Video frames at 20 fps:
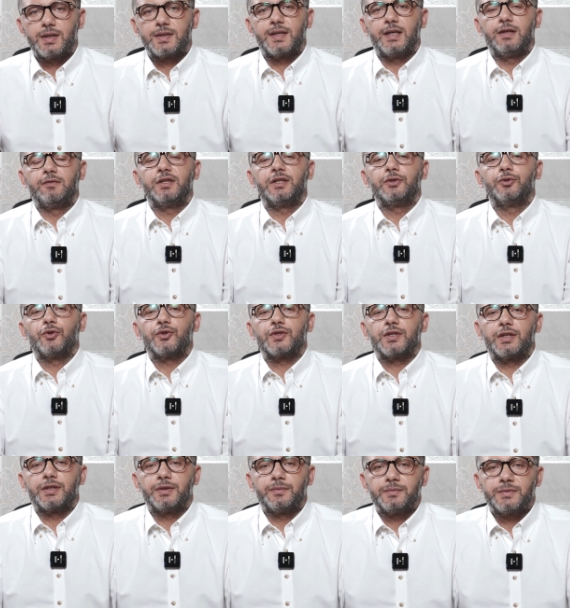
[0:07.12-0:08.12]
Sevgili
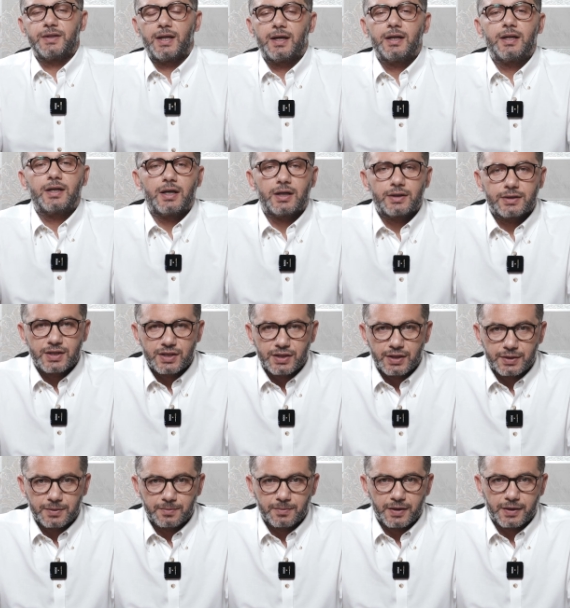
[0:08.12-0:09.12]
dostlarım, değerli
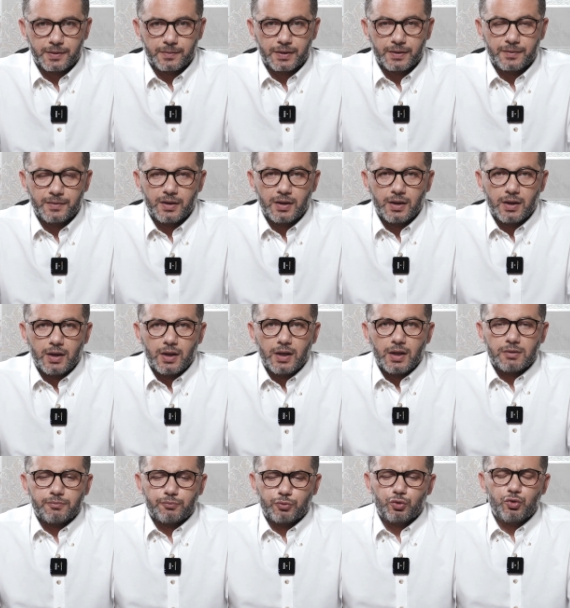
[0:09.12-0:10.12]
kardeşlerim merhaba.
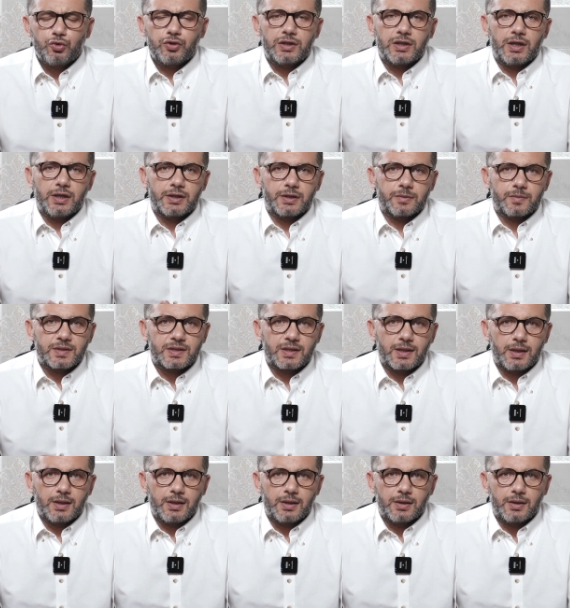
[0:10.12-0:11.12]
Bugünkü
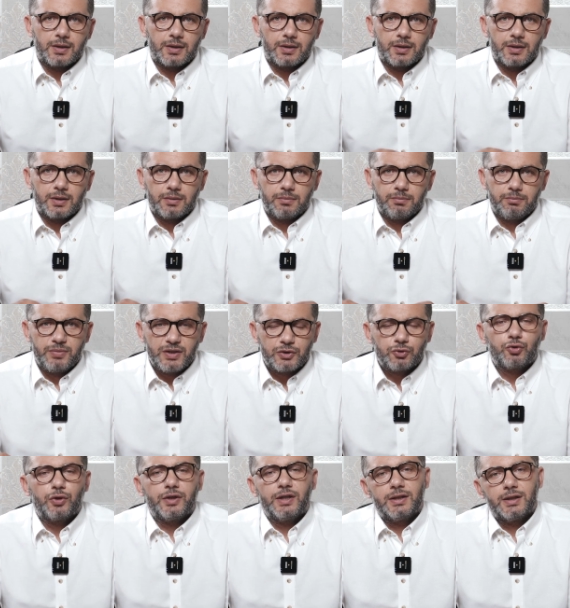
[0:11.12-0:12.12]
yayınımızda
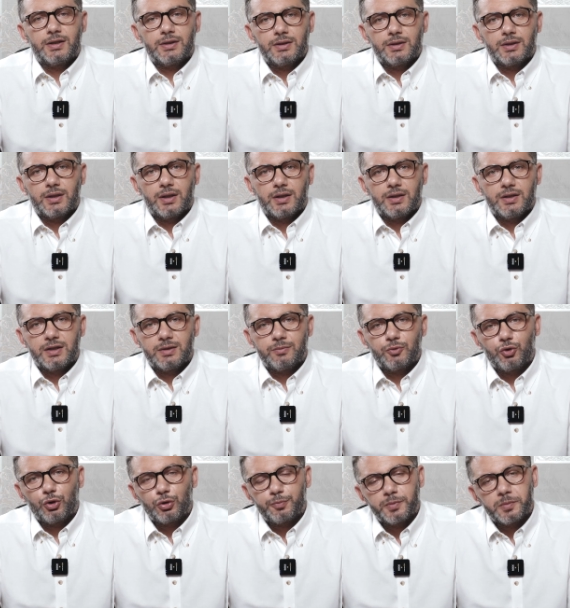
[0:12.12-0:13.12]
Bitcoin'in
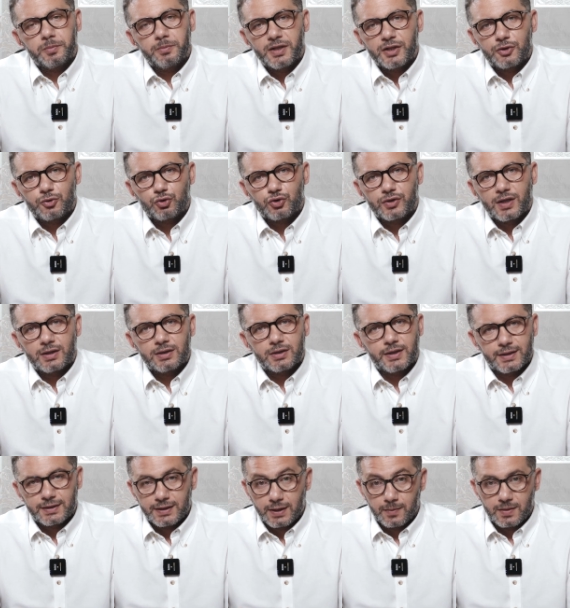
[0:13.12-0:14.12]
24.500'den
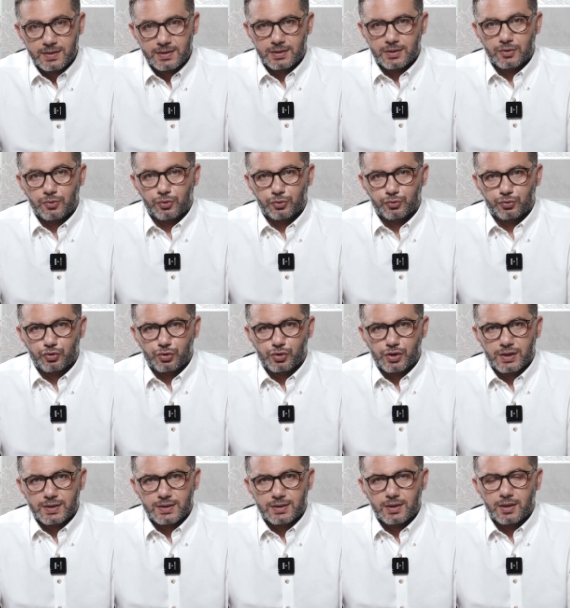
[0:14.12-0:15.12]
ret yemesini
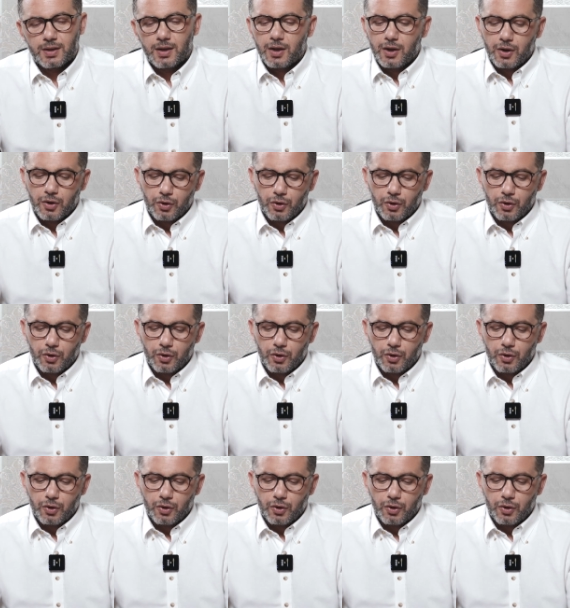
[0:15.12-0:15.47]
konuşacağız.